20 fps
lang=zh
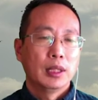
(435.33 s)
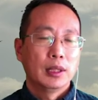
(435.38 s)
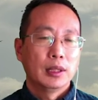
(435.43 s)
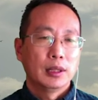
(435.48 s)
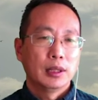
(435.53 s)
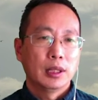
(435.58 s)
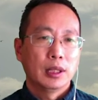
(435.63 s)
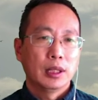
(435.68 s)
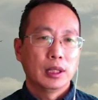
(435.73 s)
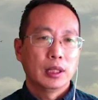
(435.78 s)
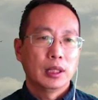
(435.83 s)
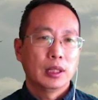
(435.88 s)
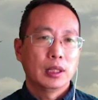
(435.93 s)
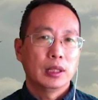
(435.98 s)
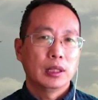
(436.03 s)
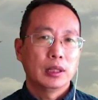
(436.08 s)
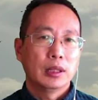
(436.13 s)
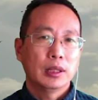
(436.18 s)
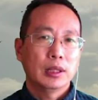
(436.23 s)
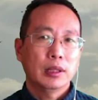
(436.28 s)

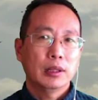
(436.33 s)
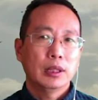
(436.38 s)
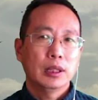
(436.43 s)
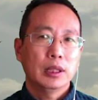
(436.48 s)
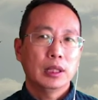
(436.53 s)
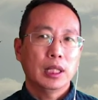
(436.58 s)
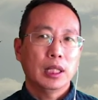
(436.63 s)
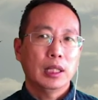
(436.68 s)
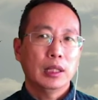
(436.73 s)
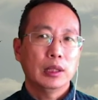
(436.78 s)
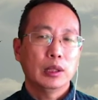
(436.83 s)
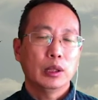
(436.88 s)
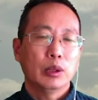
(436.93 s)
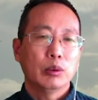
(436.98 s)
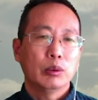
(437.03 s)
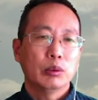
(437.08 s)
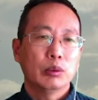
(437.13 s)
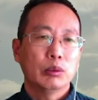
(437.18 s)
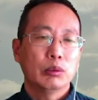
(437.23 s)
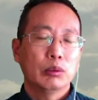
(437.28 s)
那相信呢以
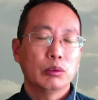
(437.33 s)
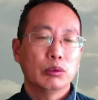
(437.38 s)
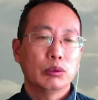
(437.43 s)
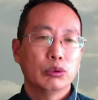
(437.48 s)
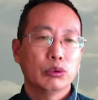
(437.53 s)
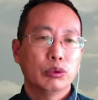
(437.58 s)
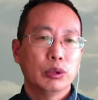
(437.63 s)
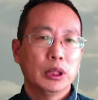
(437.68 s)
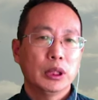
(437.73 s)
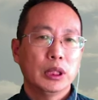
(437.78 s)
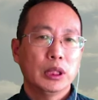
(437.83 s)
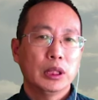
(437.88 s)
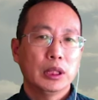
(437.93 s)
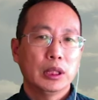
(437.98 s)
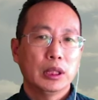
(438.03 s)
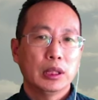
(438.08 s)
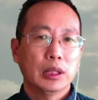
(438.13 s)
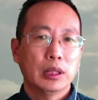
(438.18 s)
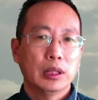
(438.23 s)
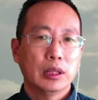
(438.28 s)
后随着这
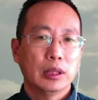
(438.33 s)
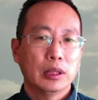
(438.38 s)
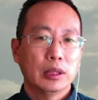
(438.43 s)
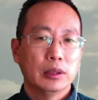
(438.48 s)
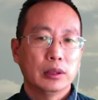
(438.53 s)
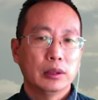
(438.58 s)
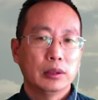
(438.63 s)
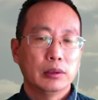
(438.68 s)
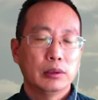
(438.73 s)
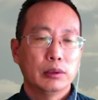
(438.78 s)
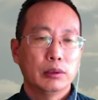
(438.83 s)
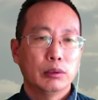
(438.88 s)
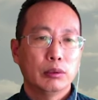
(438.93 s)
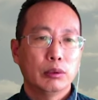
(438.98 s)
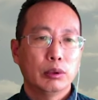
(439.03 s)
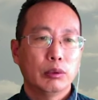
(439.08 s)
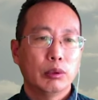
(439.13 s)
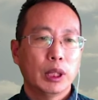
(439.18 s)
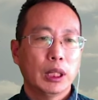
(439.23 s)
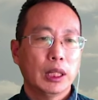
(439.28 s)
个区
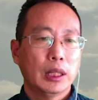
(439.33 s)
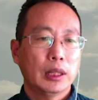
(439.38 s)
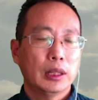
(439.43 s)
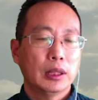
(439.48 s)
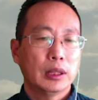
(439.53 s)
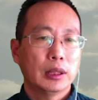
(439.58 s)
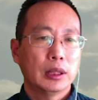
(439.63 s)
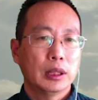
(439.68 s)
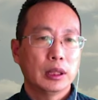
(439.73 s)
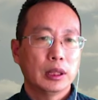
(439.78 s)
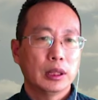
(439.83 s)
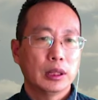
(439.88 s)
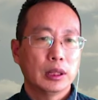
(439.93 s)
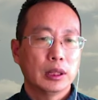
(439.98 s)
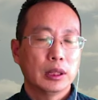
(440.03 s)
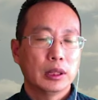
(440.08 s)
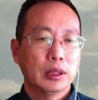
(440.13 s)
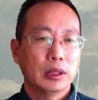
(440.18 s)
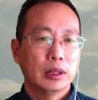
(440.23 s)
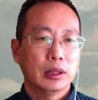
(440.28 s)
块链的这个
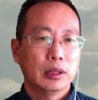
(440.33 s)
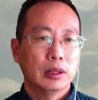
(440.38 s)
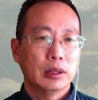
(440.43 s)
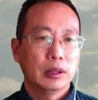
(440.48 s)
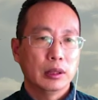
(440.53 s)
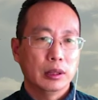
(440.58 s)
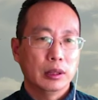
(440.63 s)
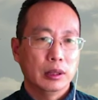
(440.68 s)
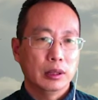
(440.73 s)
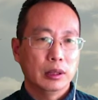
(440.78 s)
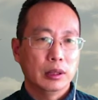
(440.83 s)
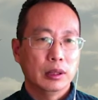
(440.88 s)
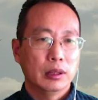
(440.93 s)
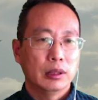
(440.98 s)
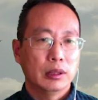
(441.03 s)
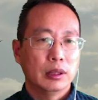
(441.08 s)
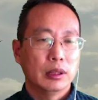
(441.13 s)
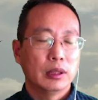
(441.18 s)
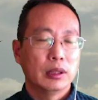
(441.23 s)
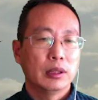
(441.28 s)

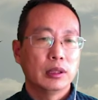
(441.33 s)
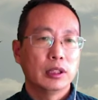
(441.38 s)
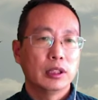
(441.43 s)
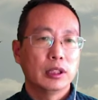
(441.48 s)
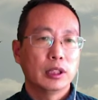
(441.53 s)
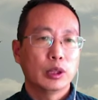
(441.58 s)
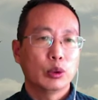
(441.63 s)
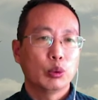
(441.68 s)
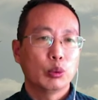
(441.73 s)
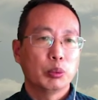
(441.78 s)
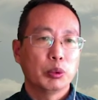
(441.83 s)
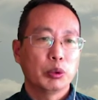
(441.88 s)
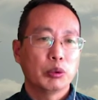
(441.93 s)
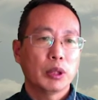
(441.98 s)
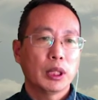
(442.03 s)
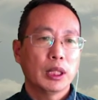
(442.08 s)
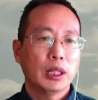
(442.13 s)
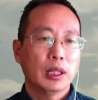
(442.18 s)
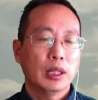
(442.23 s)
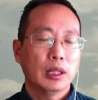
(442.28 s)
热度不断
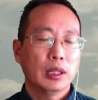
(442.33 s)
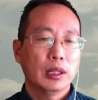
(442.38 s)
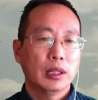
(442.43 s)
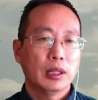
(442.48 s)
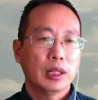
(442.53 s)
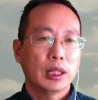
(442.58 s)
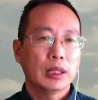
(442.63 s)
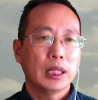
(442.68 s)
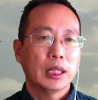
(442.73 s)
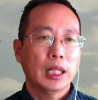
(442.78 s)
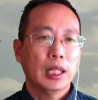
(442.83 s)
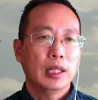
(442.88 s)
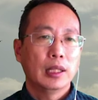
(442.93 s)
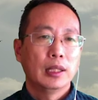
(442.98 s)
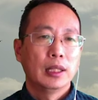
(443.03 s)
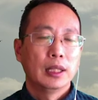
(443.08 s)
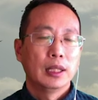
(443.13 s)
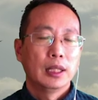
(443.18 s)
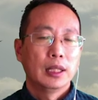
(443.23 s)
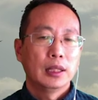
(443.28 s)
的增加，
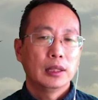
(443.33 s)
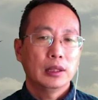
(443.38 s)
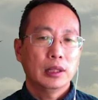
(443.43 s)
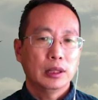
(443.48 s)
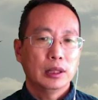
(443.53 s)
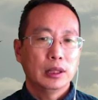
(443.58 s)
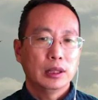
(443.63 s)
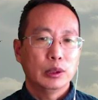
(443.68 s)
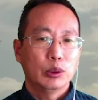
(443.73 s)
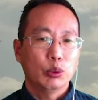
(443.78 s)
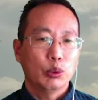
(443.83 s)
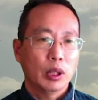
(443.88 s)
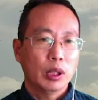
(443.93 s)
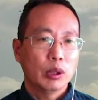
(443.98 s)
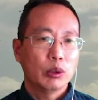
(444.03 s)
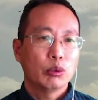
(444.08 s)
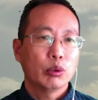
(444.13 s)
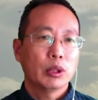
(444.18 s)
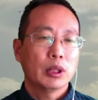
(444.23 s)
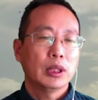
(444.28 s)
相信有更
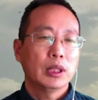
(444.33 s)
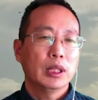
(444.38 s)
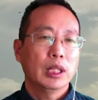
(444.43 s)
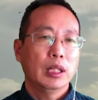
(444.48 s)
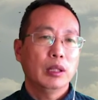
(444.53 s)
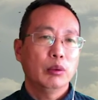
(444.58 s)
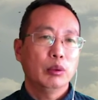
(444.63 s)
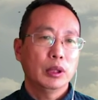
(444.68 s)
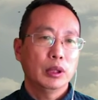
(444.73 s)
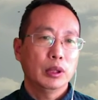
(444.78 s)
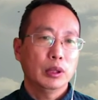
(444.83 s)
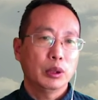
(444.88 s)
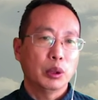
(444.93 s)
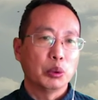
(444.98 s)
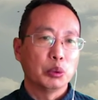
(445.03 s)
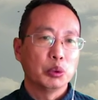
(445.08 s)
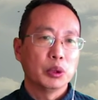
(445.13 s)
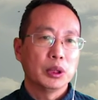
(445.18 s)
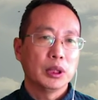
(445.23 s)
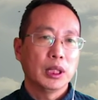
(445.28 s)
多的人呢会投
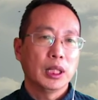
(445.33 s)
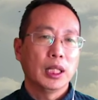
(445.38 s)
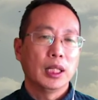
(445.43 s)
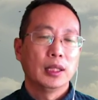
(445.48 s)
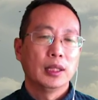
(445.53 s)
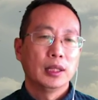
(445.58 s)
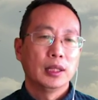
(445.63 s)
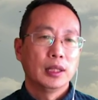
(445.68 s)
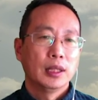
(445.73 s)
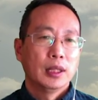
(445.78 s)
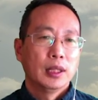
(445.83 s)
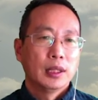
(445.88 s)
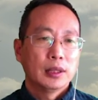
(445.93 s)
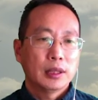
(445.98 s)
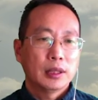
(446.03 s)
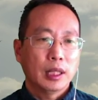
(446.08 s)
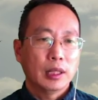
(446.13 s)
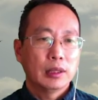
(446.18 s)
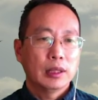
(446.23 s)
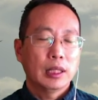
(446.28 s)
入进来。
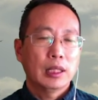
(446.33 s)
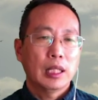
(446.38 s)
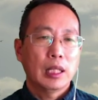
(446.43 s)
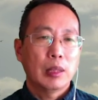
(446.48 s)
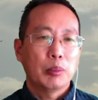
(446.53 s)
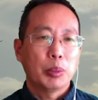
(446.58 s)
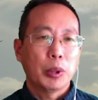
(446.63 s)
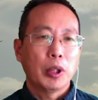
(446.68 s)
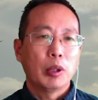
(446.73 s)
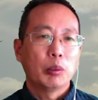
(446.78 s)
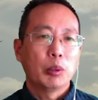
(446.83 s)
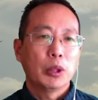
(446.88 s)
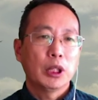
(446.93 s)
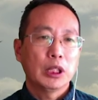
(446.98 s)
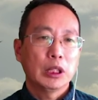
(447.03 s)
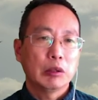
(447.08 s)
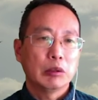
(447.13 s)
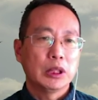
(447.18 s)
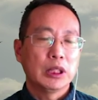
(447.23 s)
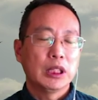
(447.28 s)
当然呢泡沫也
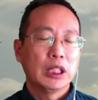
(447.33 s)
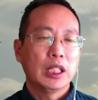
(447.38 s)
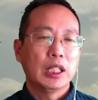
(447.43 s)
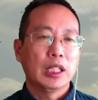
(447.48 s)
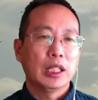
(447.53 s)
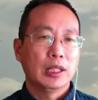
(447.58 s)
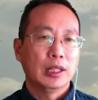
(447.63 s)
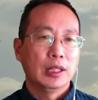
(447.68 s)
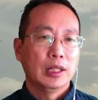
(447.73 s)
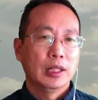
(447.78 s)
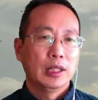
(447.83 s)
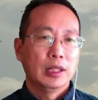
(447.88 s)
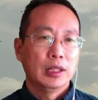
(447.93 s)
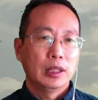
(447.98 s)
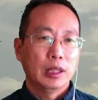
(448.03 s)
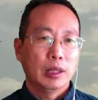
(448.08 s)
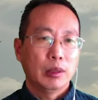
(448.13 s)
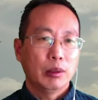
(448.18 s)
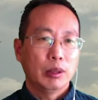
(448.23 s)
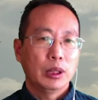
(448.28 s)
会积累，也
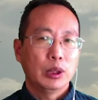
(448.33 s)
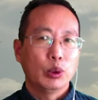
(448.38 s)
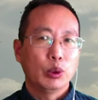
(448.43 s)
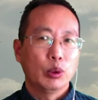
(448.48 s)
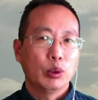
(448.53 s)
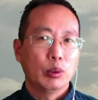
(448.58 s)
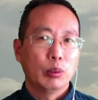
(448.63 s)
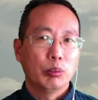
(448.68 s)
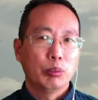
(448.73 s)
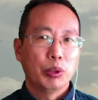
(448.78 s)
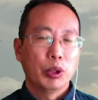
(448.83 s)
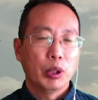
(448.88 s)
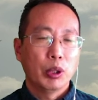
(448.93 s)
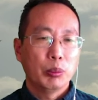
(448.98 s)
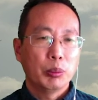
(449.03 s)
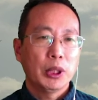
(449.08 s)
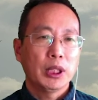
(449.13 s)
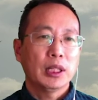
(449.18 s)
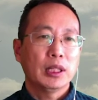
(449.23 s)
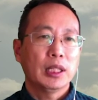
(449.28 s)
会有破
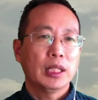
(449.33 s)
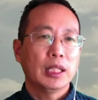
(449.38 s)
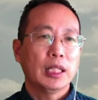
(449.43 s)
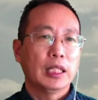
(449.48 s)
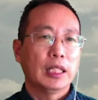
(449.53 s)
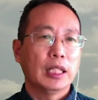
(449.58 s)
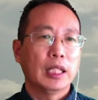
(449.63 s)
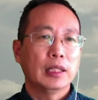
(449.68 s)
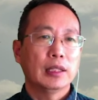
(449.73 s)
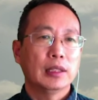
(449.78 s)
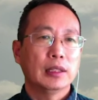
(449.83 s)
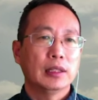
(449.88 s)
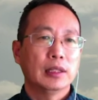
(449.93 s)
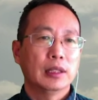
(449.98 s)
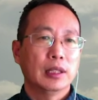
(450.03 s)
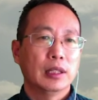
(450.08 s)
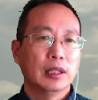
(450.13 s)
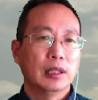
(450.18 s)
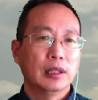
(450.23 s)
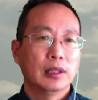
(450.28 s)
灭的那一天
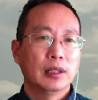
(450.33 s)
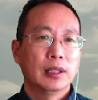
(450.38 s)
啊。